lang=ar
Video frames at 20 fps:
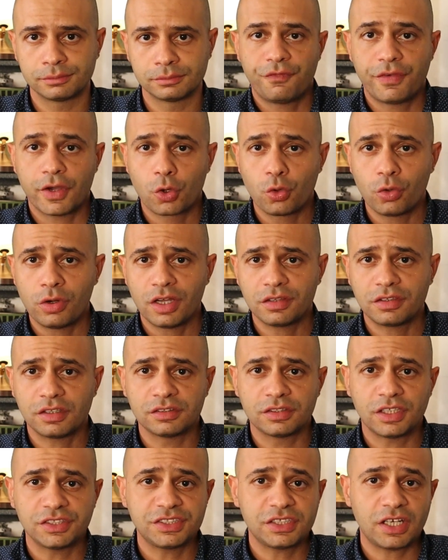فكونك
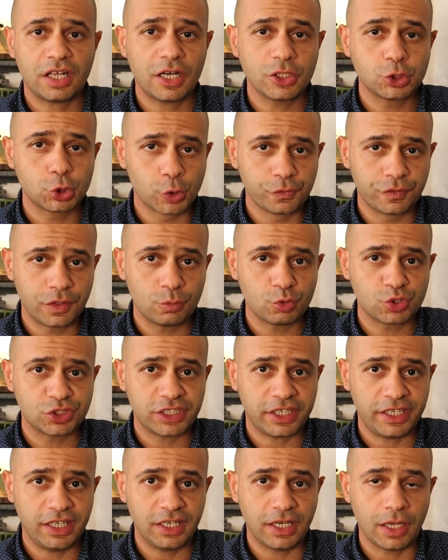تنتصر على الظروف
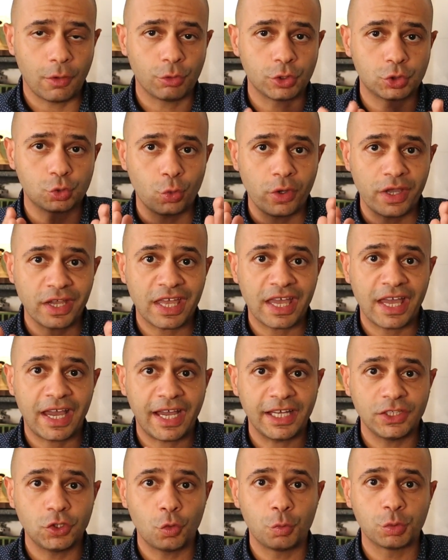المستحيلة وتواجه
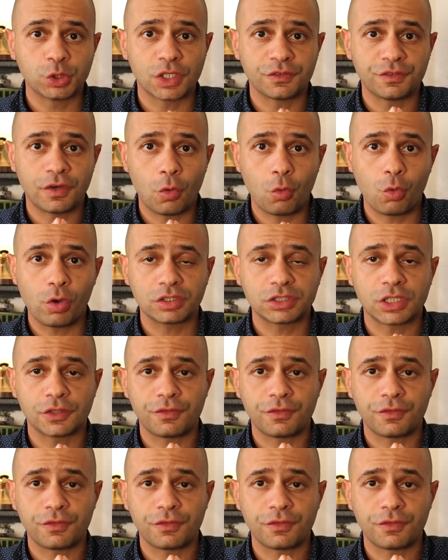عدو متفوق